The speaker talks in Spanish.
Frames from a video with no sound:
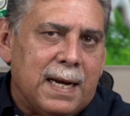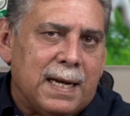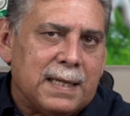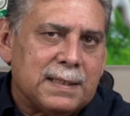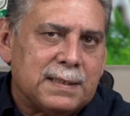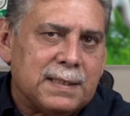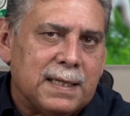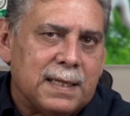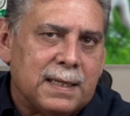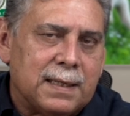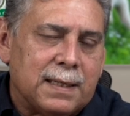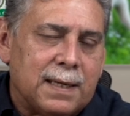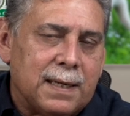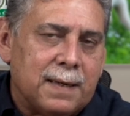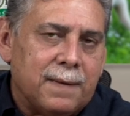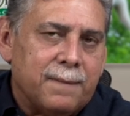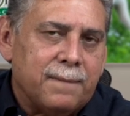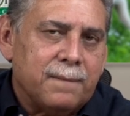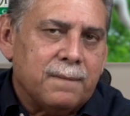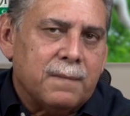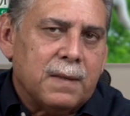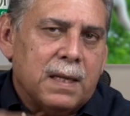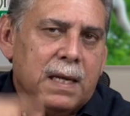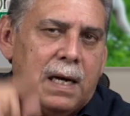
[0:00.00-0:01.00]
la cerda
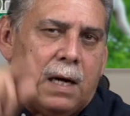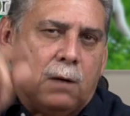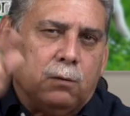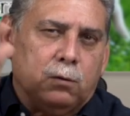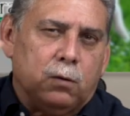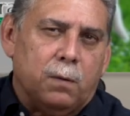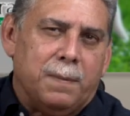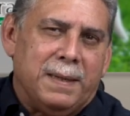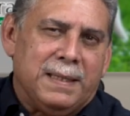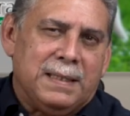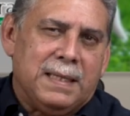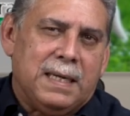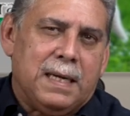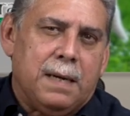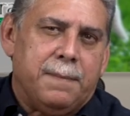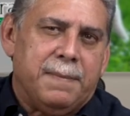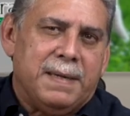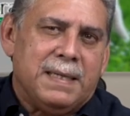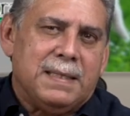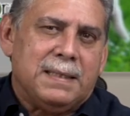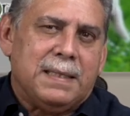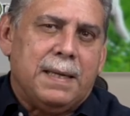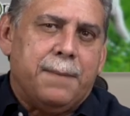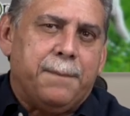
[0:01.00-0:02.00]

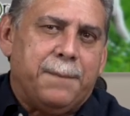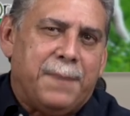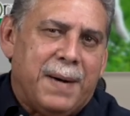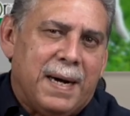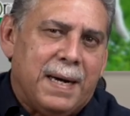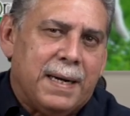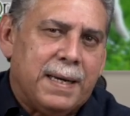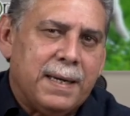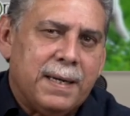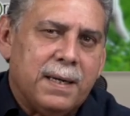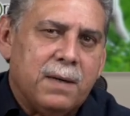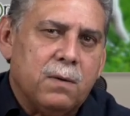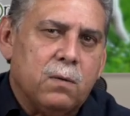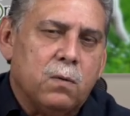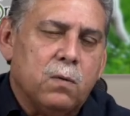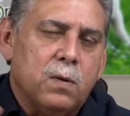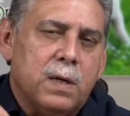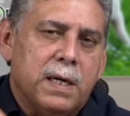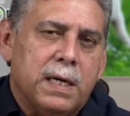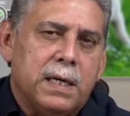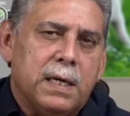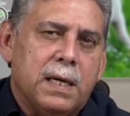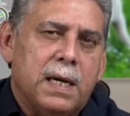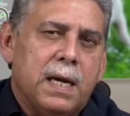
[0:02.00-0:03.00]
automáticamente pare
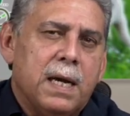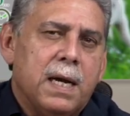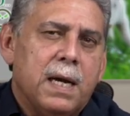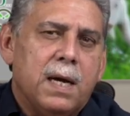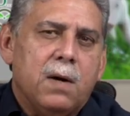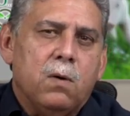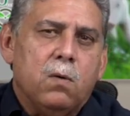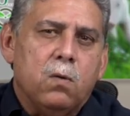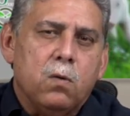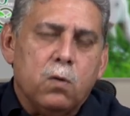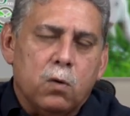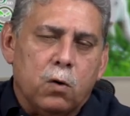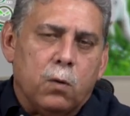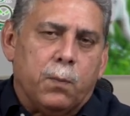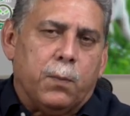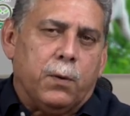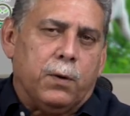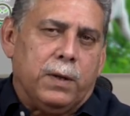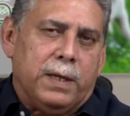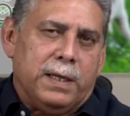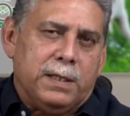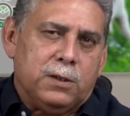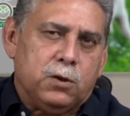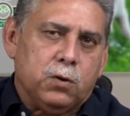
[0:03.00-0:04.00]
un,
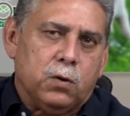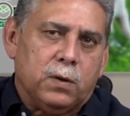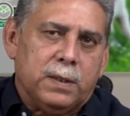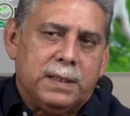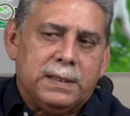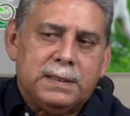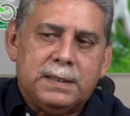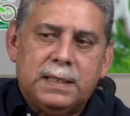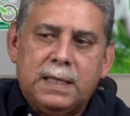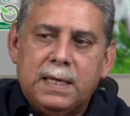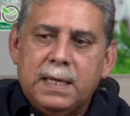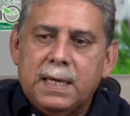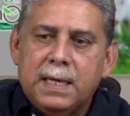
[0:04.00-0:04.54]
grupo de lechones.